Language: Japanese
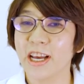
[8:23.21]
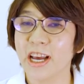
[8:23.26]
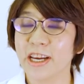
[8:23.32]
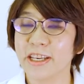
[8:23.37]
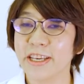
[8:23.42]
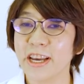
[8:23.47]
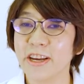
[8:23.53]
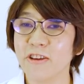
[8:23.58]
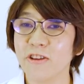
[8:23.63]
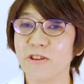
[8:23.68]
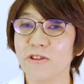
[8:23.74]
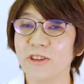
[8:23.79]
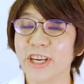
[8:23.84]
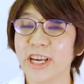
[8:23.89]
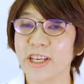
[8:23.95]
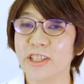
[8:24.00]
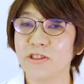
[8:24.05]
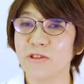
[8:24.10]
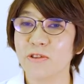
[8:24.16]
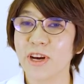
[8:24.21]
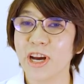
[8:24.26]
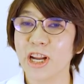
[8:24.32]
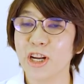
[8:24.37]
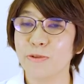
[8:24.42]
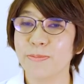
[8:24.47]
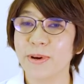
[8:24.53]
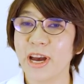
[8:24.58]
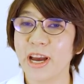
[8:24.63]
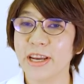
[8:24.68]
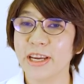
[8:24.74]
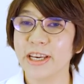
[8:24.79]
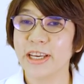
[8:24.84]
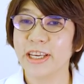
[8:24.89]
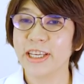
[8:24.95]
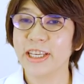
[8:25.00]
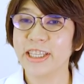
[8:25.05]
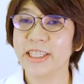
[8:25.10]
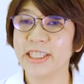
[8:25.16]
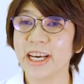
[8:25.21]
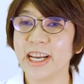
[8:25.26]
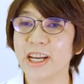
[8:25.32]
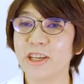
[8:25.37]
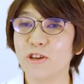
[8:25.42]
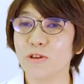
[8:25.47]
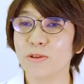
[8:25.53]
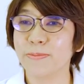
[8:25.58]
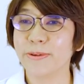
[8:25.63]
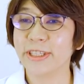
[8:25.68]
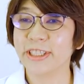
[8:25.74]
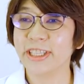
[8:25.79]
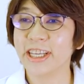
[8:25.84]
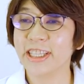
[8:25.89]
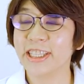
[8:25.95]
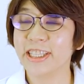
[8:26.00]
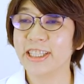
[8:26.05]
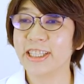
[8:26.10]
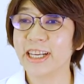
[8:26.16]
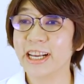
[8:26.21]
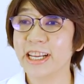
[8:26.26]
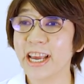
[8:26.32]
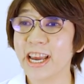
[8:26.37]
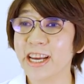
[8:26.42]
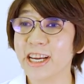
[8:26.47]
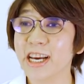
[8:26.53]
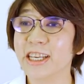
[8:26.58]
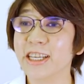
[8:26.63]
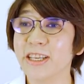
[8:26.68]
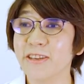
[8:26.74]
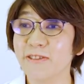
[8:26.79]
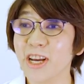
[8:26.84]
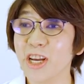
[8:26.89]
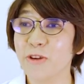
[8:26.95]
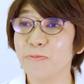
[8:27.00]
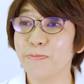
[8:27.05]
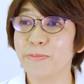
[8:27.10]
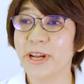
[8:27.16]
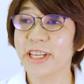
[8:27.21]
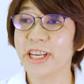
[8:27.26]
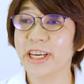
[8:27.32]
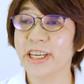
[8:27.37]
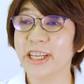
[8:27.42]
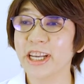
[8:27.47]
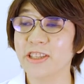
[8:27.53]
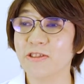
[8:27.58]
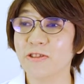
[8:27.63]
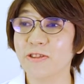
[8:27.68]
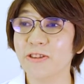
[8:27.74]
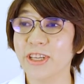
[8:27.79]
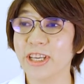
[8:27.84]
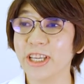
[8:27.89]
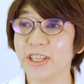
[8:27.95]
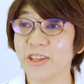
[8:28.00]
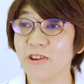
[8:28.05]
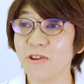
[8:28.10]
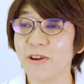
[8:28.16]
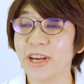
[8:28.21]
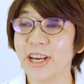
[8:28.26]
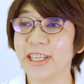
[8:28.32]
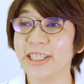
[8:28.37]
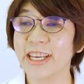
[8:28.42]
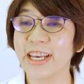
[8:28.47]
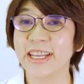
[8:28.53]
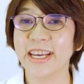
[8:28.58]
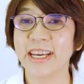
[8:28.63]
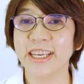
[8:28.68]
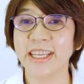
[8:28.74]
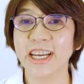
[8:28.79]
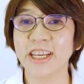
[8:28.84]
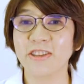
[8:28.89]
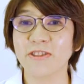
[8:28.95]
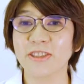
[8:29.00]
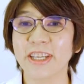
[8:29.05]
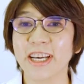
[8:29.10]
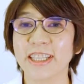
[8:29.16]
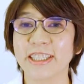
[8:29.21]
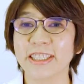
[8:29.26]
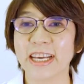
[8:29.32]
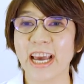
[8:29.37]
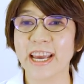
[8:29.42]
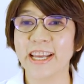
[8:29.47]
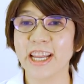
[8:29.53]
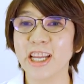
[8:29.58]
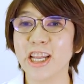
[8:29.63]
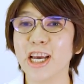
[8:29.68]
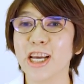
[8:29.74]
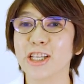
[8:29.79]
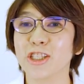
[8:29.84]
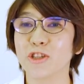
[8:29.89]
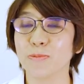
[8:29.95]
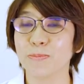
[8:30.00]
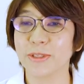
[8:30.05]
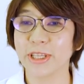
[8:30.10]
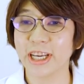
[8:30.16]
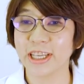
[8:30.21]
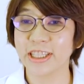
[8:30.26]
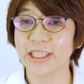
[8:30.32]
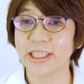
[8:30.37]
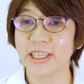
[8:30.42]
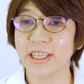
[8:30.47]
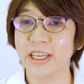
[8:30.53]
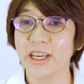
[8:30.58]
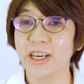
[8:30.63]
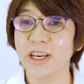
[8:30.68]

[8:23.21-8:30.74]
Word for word: 白血球の減少がある場合、医師から特別な指示がない限りは一般的な食品の衛生的な取り扱いで大丈夫です。